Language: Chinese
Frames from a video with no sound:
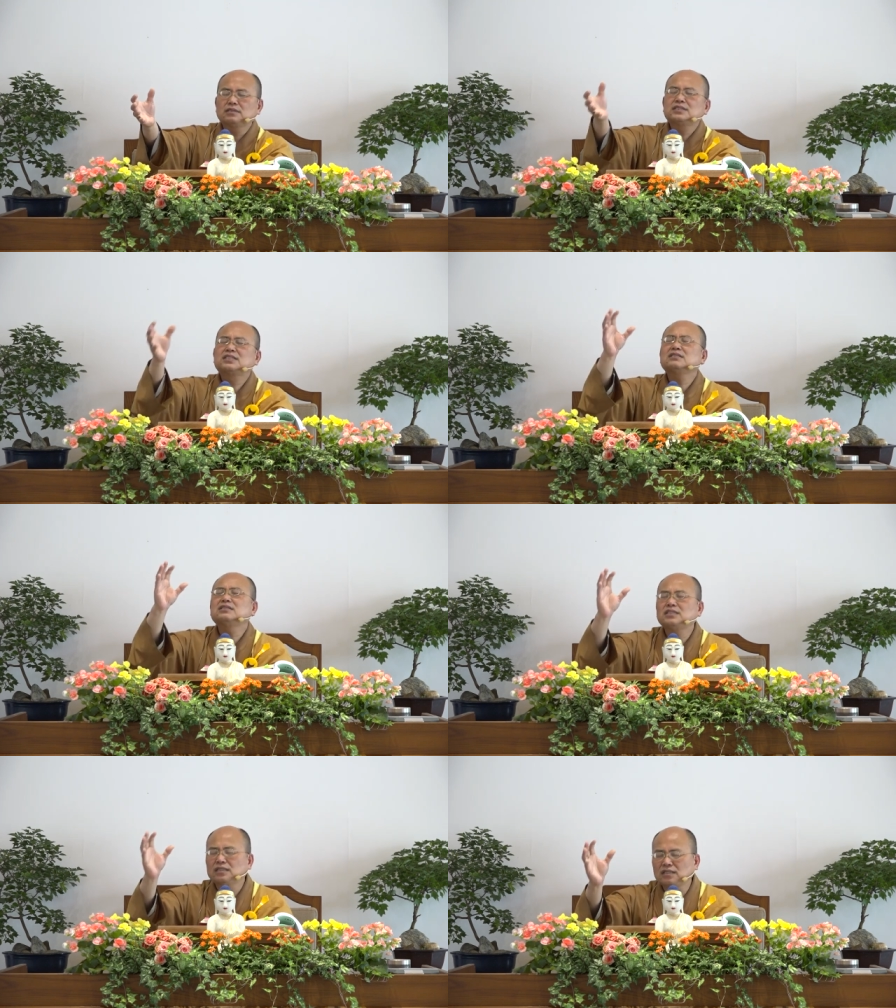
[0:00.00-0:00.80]

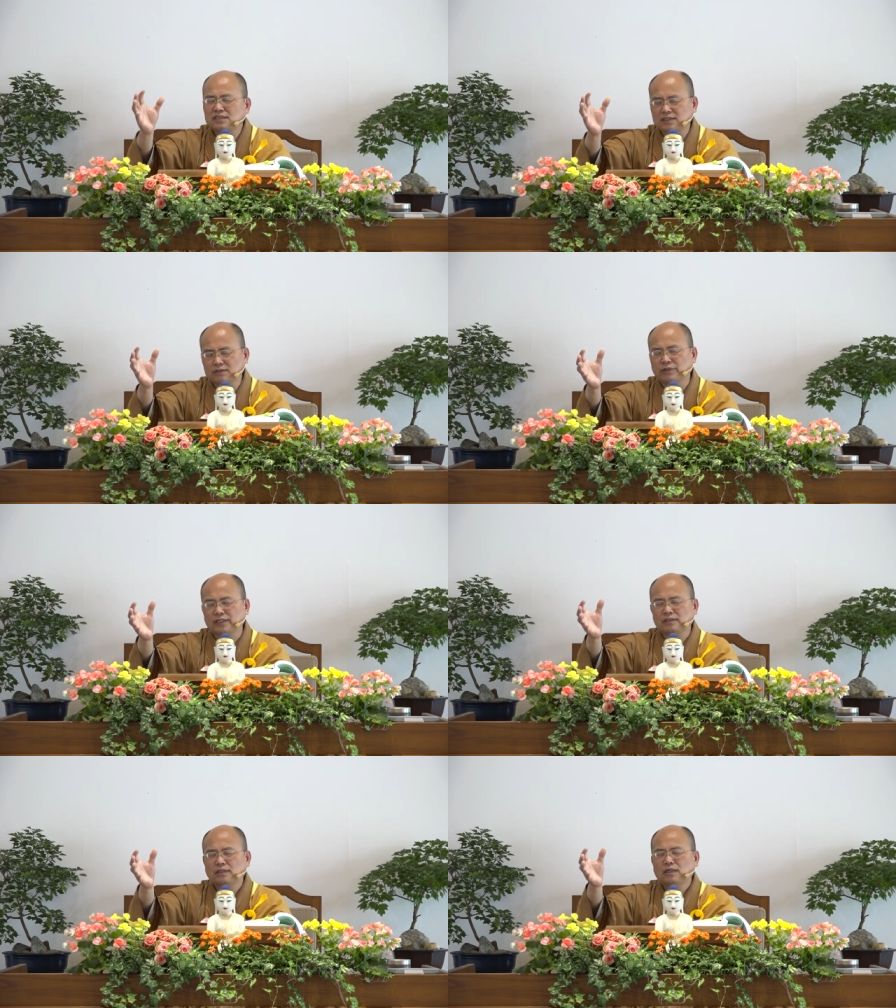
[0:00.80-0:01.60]
世间的思
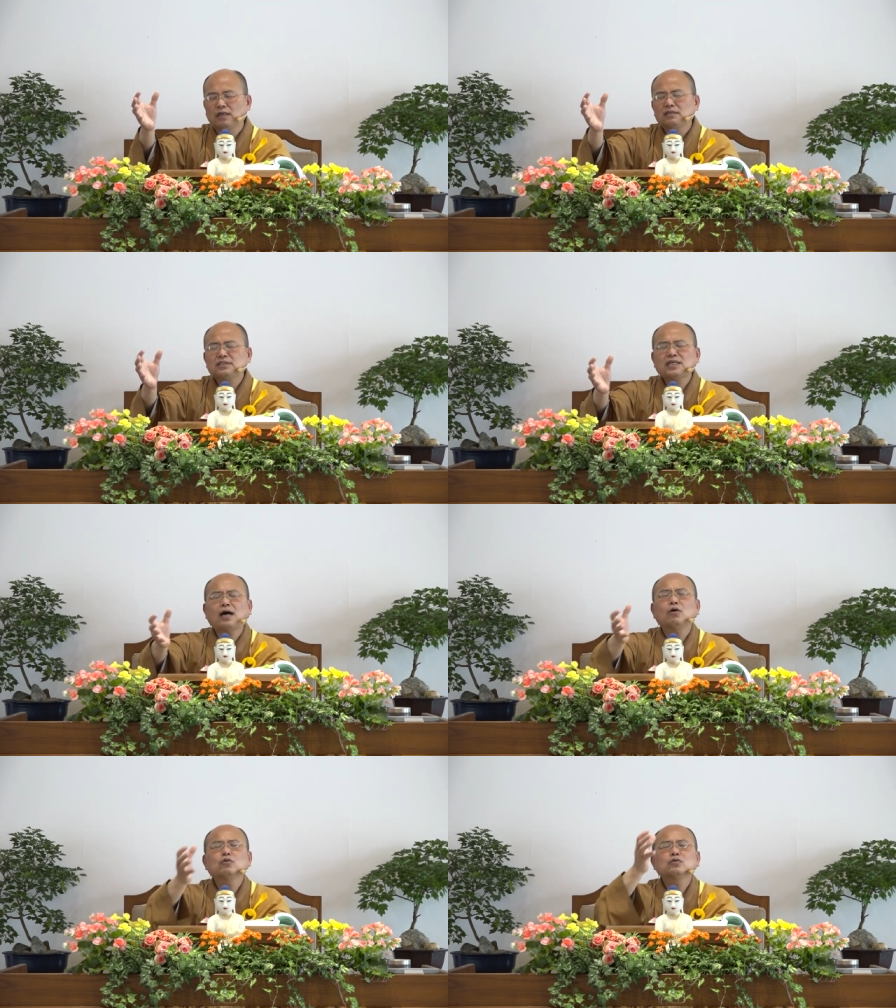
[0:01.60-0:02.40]
维
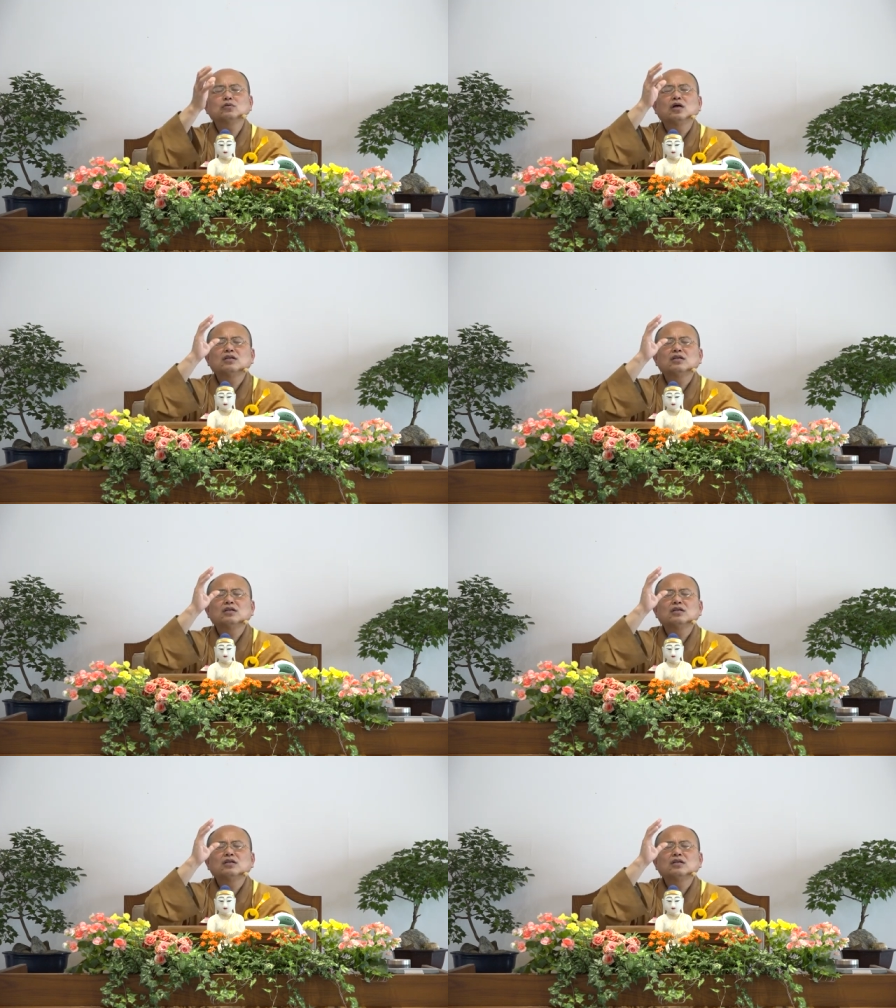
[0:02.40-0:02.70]
超